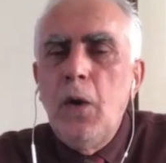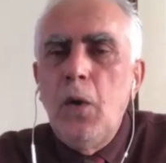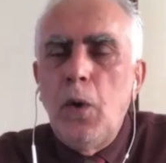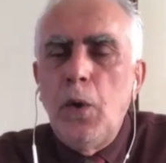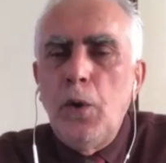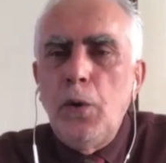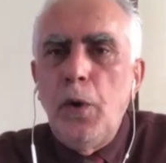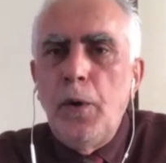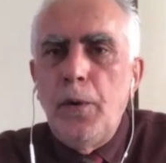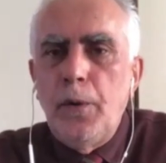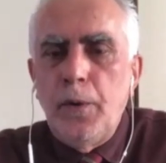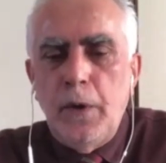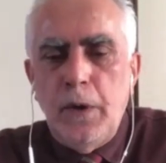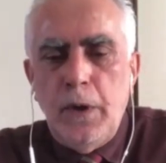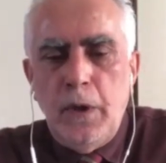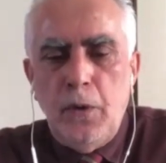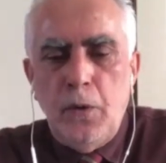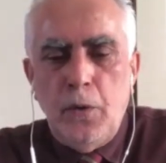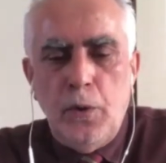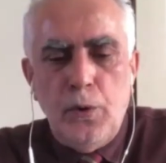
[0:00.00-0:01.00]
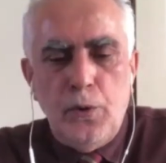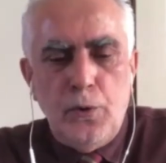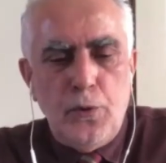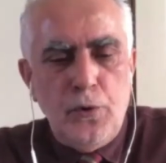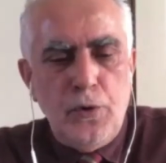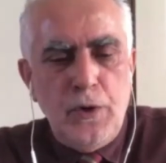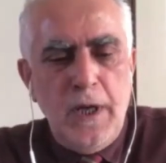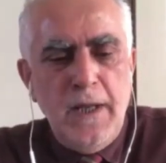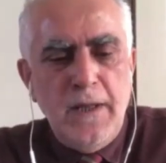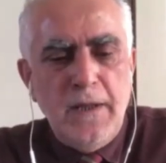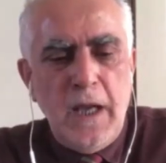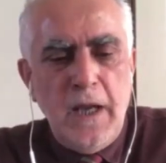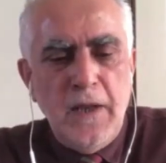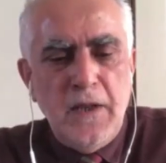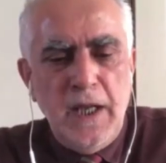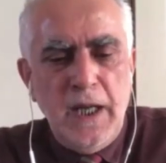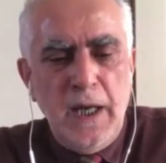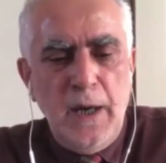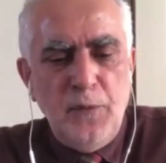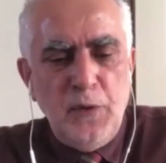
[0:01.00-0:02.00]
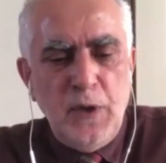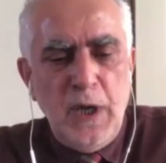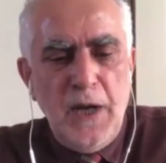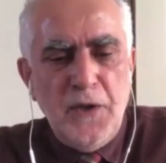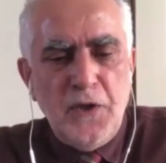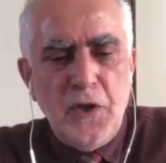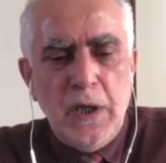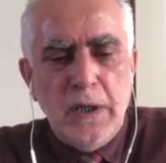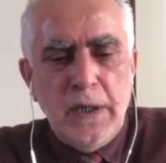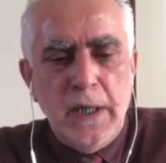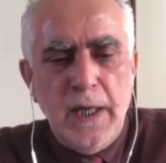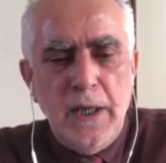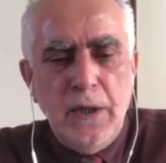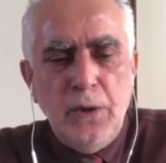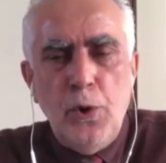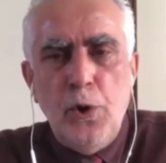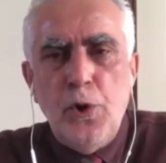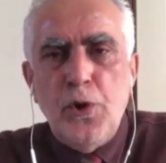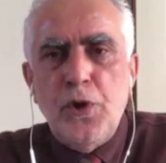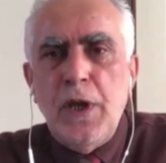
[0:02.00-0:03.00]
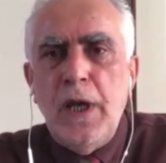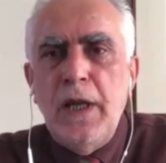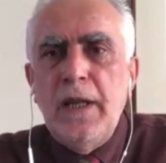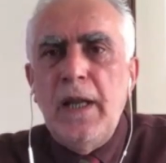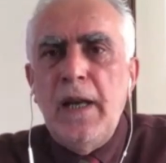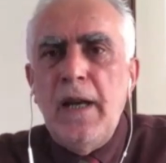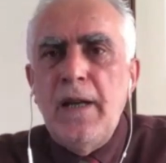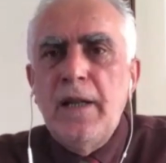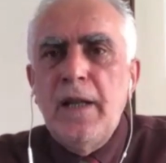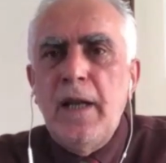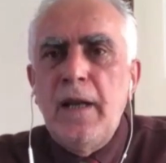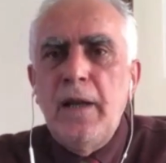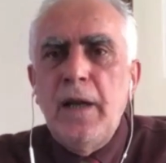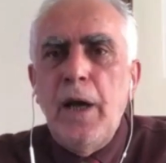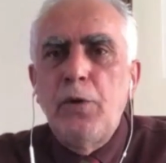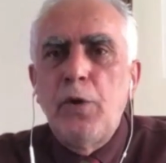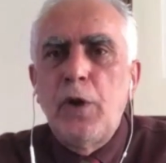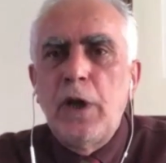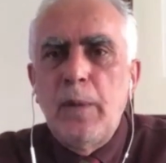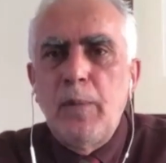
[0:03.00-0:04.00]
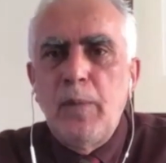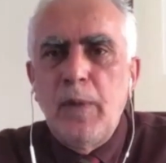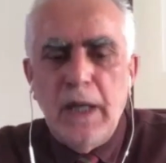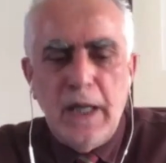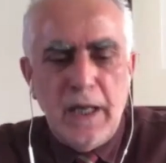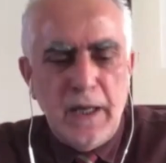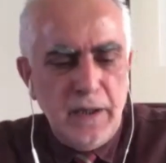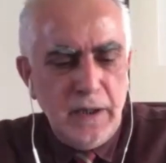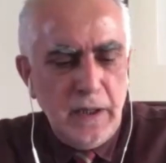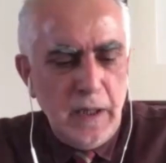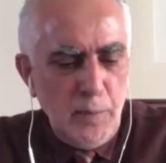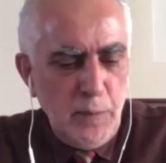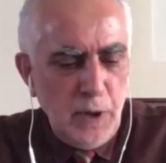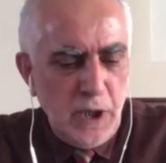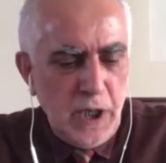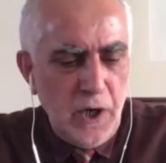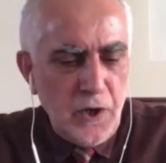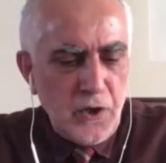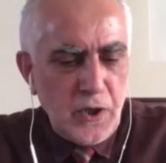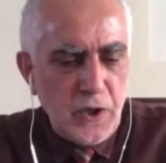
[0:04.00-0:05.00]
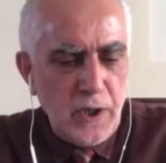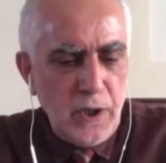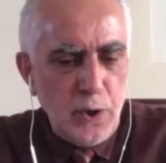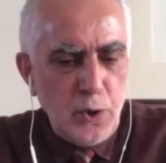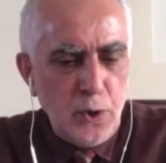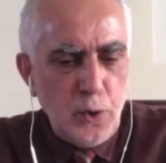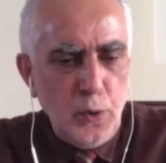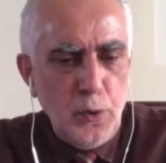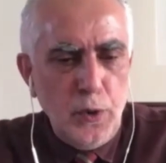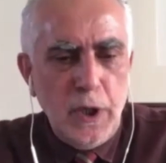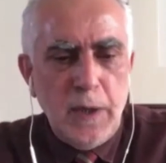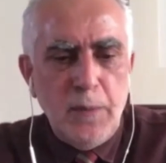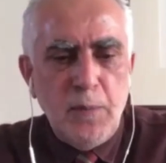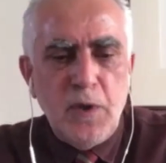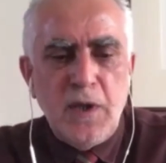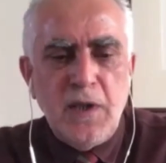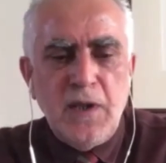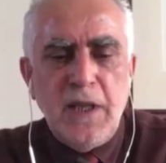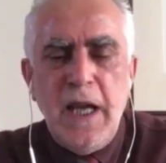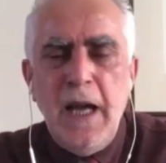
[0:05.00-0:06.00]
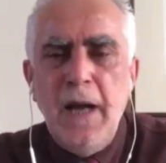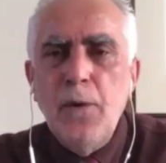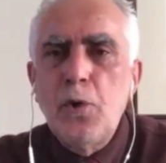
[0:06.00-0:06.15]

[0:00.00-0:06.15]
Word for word: Onu e, konuşacağız. Geçen hafta açıklanan göstergelerden en önemlilerinden birkaçını sunayım size.